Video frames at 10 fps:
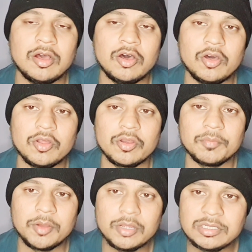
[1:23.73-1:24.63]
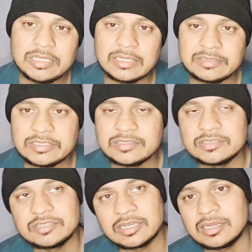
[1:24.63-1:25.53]
और बहुत ही अच्छे
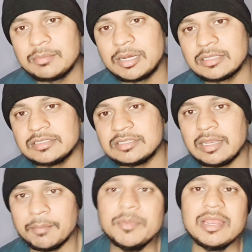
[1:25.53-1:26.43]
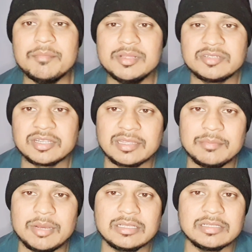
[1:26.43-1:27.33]
से छक्का मारते थे लंबे लंबे छक्के
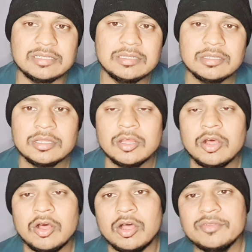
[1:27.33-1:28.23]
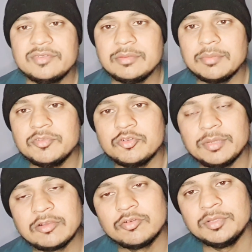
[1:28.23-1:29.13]
मारते थे और शिवम
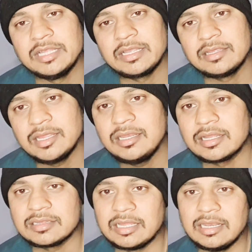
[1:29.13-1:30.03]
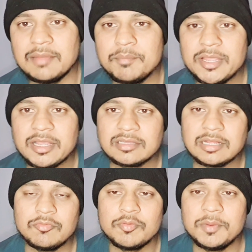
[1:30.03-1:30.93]
दुबे को भी देख के यही लगता है लंबे कद
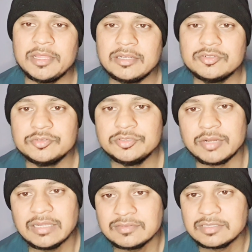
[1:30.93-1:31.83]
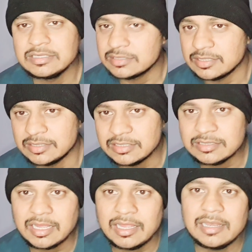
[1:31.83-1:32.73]
का वो प्लेयर जो युवराज सिंह की तरह
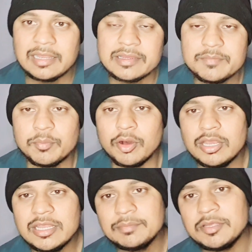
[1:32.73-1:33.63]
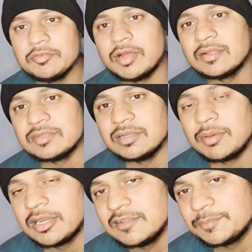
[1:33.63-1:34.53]
दिखता है लेकिन बॉलिंग में युवराज सिंह
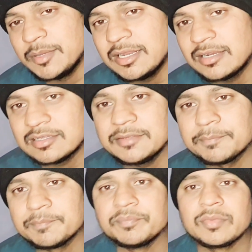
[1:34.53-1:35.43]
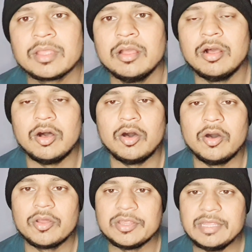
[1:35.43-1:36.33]
हमारे स्पिनर थे
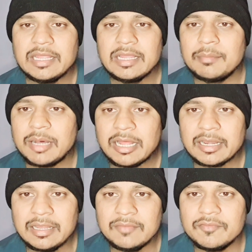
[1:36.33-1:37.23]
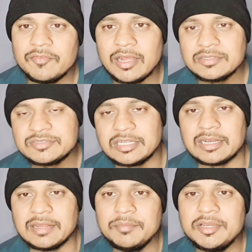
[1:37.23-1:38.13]
और ये हमारे
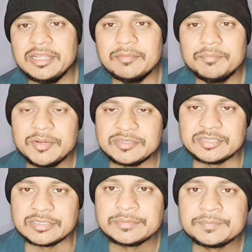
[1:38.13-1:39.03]
फास्टर हैं मीडियम प्रेशर